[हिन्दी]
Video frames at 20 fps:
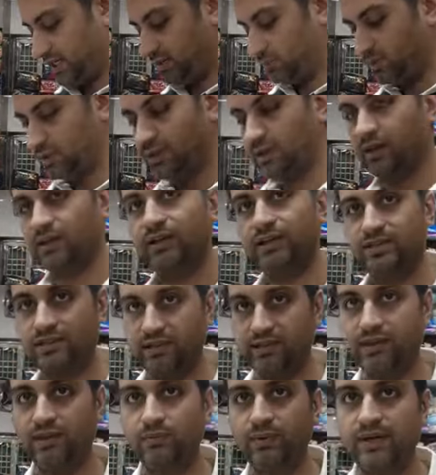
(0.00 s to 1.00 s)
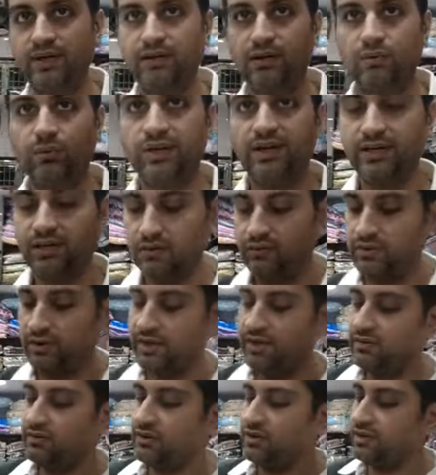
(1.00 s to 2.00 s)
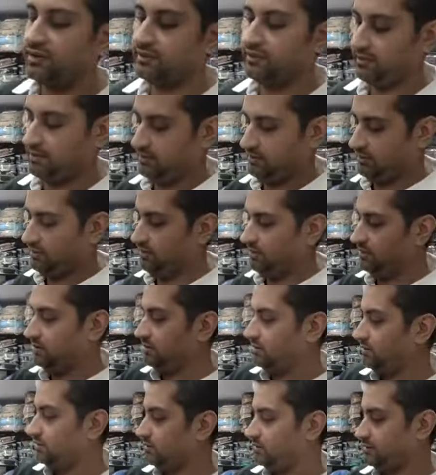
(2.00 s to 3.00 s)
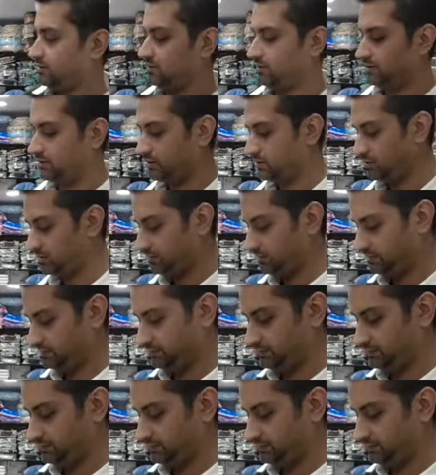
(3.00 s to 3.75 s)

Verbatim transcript: डबल का नहीं सिंगल बेड का क्विल्ट कवर रहने वाला है ये देखिए